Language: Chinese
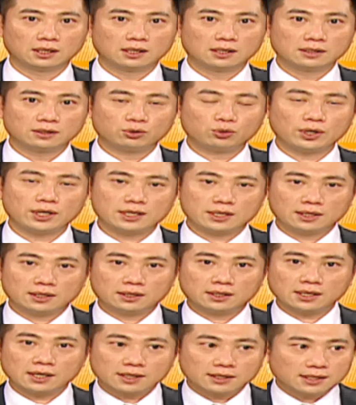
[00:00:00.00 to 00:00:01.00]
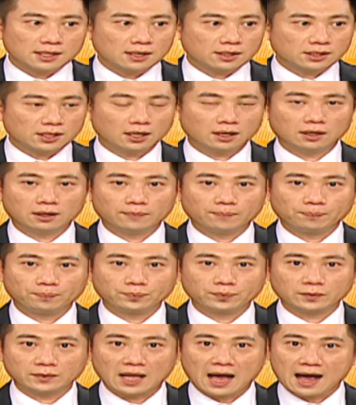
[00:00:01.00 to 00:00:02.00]
所以这个政策
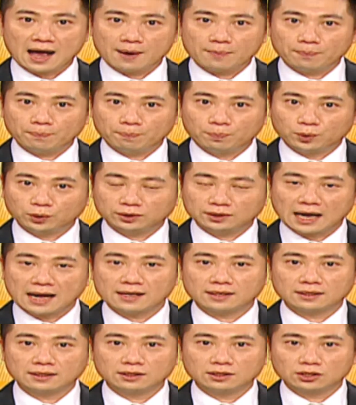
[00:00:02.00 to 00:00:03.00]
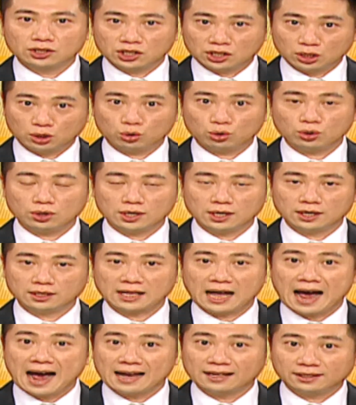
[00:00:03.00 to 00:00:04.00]
它不但持续，
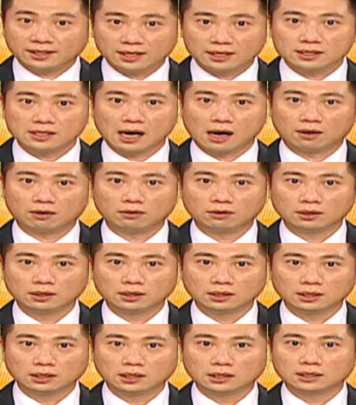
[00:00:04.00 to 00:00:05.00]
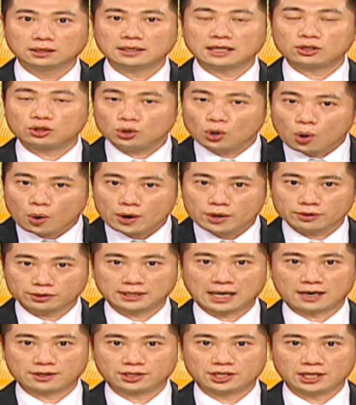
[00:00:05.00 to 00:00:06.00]
它还提早，那就会有
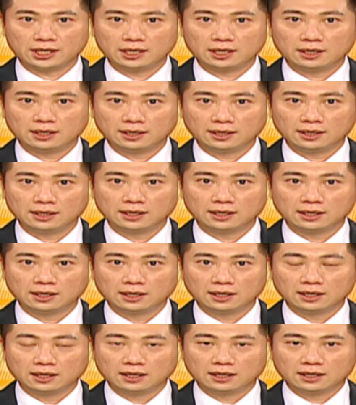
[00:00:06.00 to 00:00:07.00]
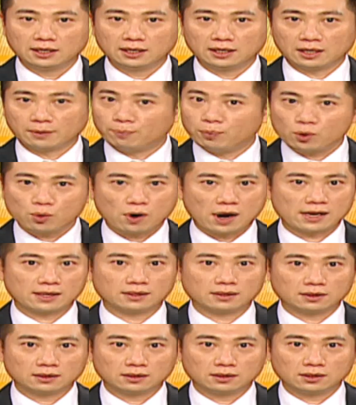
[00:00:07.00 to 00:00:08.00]
商机。你不管
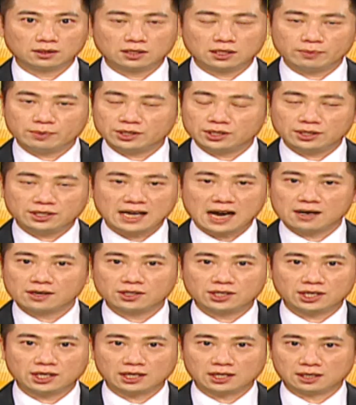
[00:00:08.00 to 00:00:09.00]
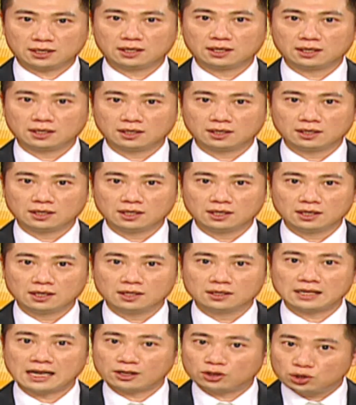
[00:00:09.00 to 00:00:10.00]
是不是降息，
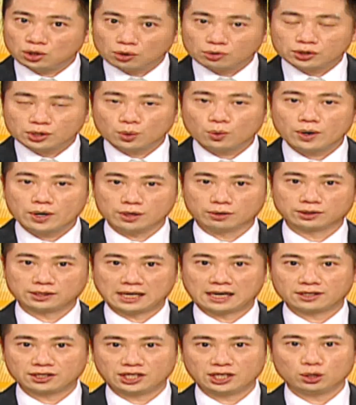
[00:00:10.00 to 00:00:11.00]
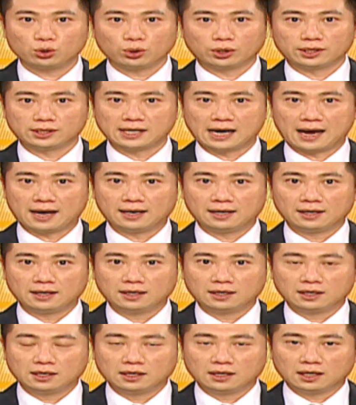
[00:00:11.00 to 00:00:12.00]
它就是会有商机存在，
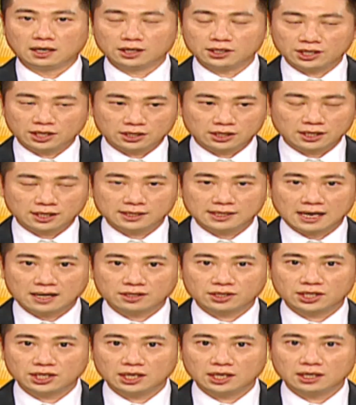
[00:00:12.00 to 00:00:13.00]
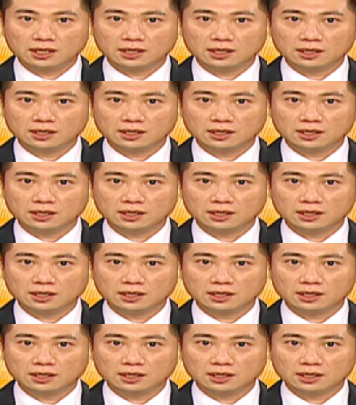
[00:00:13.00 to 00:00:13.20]
而且这个商机，